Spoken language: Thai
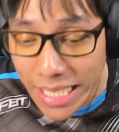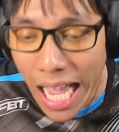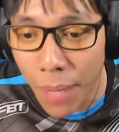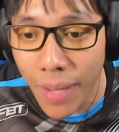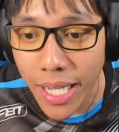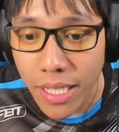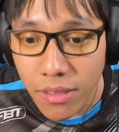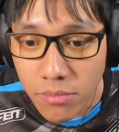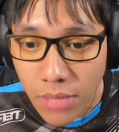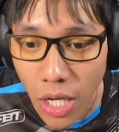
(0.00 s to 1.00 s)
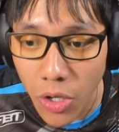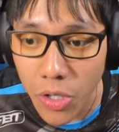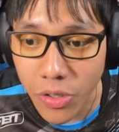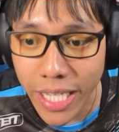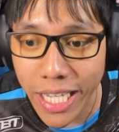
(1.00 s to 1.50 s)
ลี่ยนเส้นทางใหม่
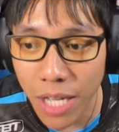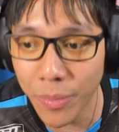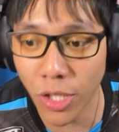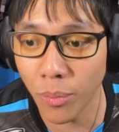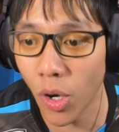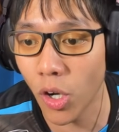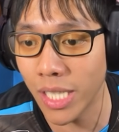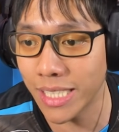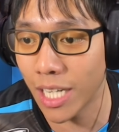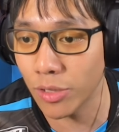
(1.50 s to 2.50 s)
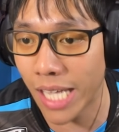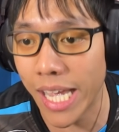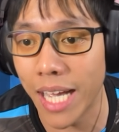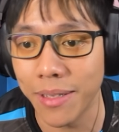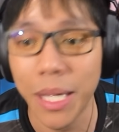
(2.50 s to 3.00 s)
โอเคฮะ ไม่ต้องบอกก็น่าจะเข้าใจ
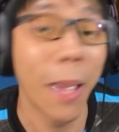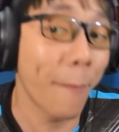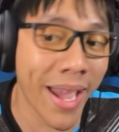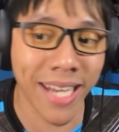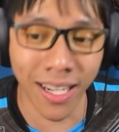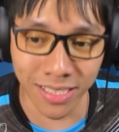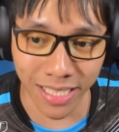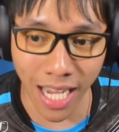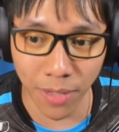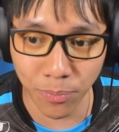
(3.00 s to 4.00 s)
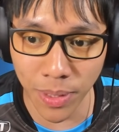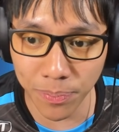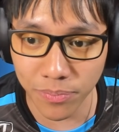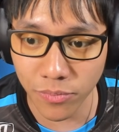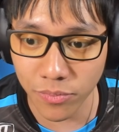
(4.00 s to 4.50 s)
ฮะ ไปทางอื่นฮะปุ๊
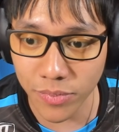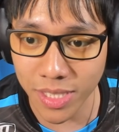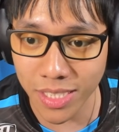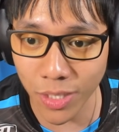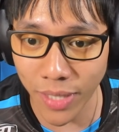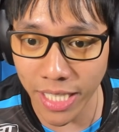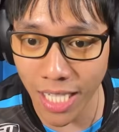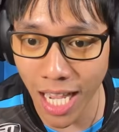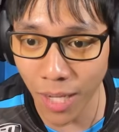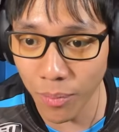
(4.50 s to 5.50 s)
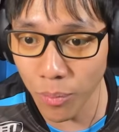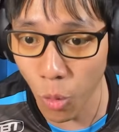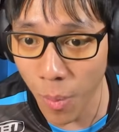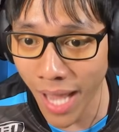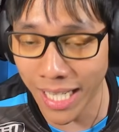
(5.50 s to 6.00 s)
บ สวัสดีฮะ ห
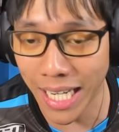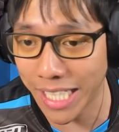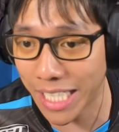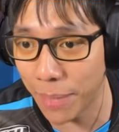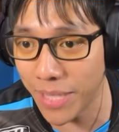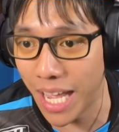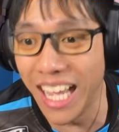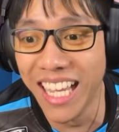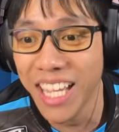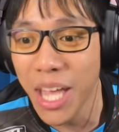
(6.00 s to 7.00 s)
มู่บ้านอะไรกันครับเนี่ย